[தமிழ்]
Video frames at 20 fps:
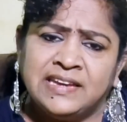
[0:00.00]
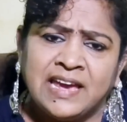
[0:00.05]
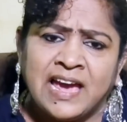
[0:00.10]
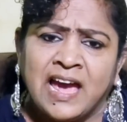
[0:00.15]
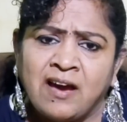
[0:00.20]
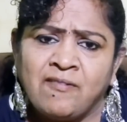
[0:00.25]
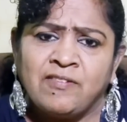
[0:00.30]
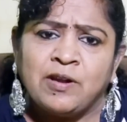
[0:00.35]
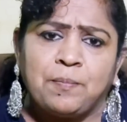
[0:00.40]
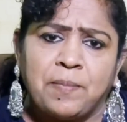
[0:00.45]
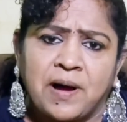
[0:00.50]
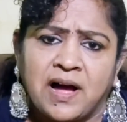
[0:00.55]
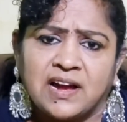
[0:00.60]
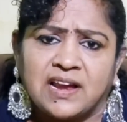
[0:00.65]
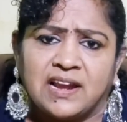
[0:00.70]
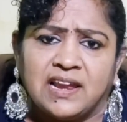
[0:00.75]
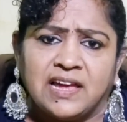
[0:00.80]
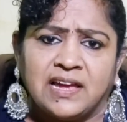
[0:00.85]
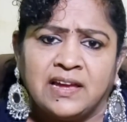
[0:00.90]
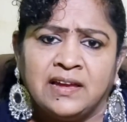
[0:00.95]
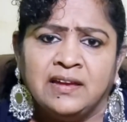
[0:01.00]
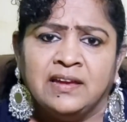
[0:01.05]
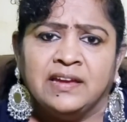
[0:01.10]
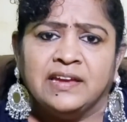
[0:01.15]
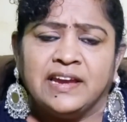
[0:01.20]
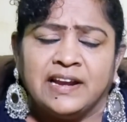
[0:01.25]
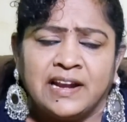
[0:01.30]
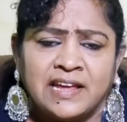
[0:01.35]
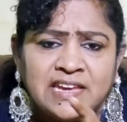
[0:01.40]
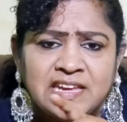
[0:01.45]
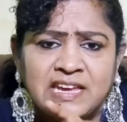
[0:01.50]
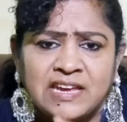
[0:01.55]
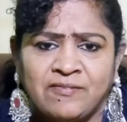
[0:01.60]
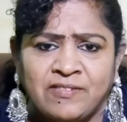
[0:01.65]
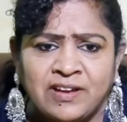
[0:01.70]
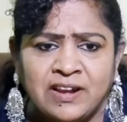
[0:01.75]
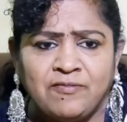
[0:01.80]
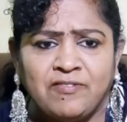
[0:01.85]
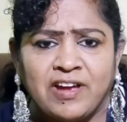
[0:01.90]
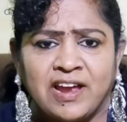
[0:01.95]
ஏன் அவர் பார்க்கல ஏன்னா
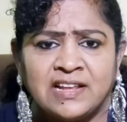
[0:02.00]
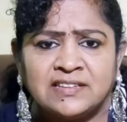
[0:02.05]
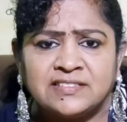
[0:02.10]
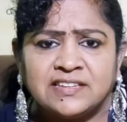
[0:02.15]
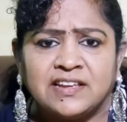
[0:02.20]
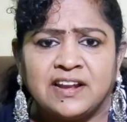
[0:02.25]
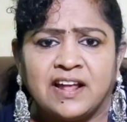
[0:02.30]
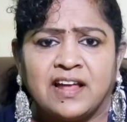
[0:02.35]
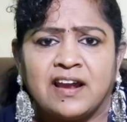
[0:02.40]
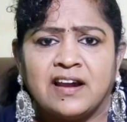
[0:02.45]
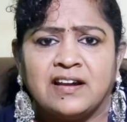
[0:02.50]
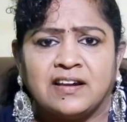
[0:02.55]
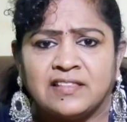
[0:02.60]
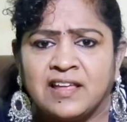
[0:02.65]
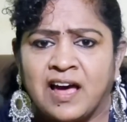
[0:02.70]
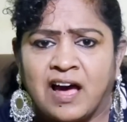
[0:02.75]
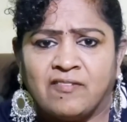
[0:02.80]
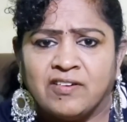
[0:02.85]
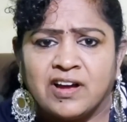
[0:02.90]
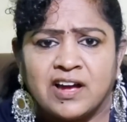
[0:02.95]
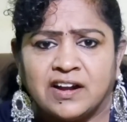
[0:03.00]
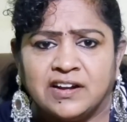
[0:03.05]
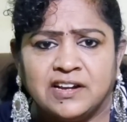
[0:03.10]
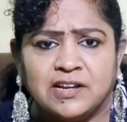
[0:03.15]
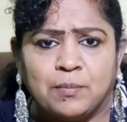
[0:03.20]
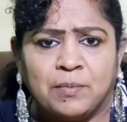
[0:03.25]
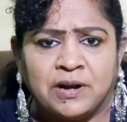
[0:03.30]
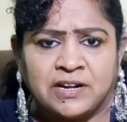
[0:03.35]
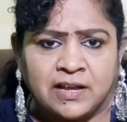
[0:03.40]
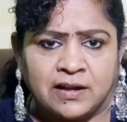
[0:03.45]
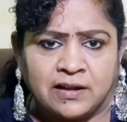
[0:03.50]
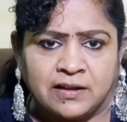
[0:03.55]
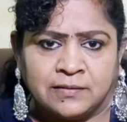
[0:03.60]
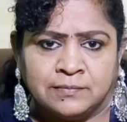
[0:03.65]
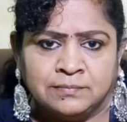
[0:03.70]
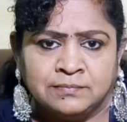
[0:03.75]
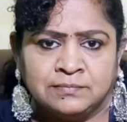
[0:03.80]
இவர் வேலை செய்கிறாரான்றதை அவங்க கண்டுக்க மாட்டாங்க